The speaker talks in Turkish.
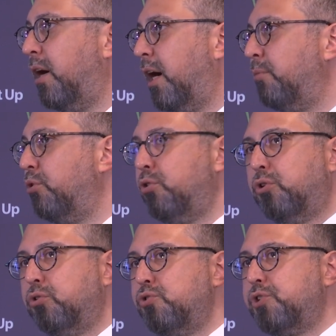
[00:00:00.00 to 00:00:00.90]
Hal böyle
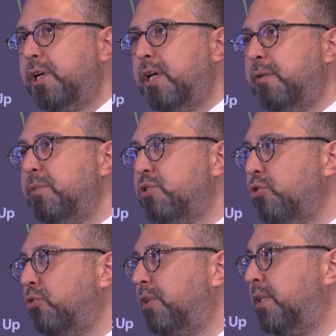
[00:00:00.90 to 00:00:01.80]
olunca
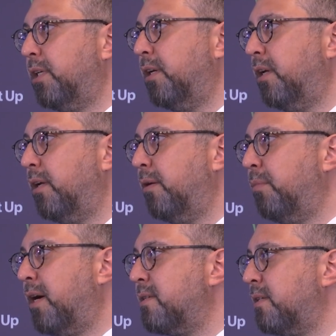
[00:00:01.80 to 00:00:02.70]
emisyonları
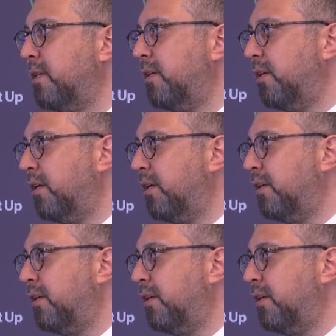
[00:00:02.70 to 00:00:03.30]
e, bazı e,